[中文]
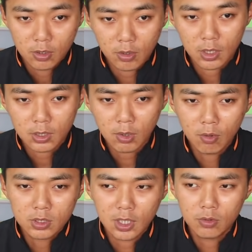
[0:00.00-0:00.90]
对，但
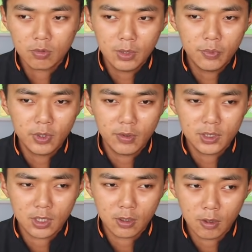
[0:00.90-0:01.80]
我知道努力不一定会
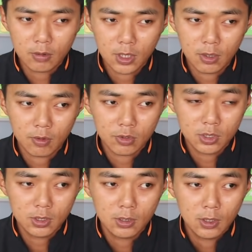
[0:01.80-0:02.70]
成功，那我就
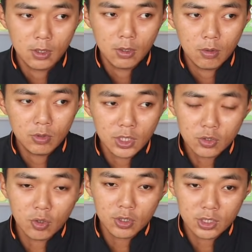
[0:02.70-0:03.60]
是我能
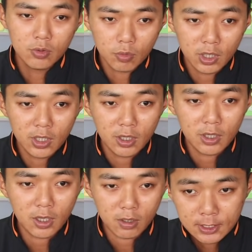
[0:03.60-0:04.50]
做的就是努力而已。
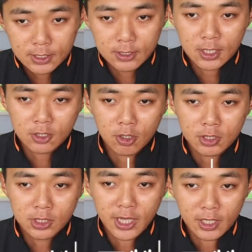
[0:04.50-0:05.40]
其实那时候
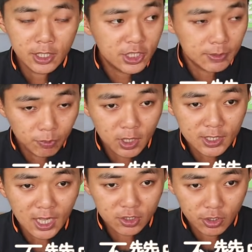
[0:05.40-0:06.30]
是两个一起不能
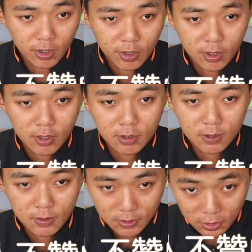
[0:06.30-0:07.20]
打球啊，一起
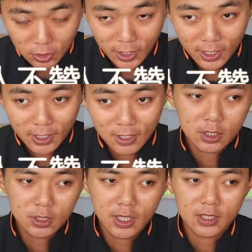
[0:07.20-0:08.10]
不能打球。对，
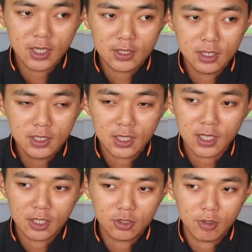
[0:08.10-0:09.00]
其实内心还是很想
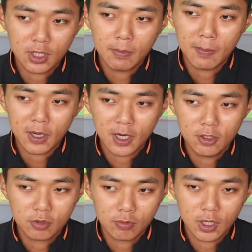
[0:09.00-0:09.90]
打球，但妈妈看
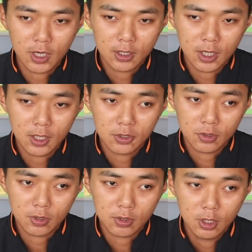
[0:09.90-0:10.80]
得出来，那那
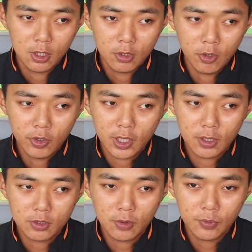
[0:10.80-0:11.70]
就有一
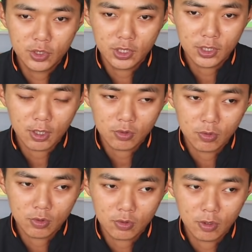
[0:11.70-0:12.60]
天就不经意告
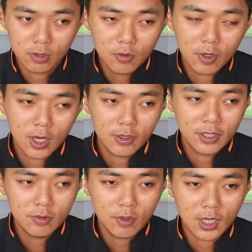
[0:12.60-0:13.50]
诉我说，如果好，你
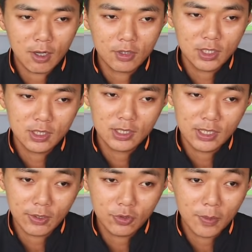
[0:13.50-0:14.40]
如果考进
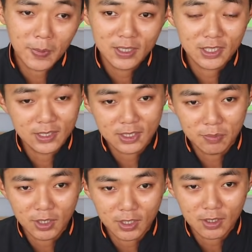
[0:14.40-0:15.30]
前全班前十
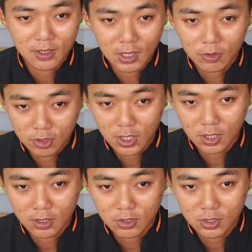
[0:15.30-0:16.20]
名，那我就让
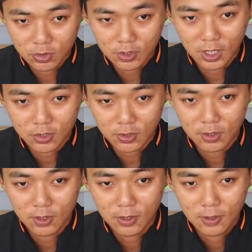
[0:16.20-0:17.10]
你继续打球。用
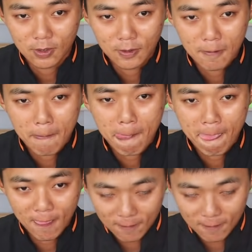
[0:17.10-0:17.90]
读书一个诱因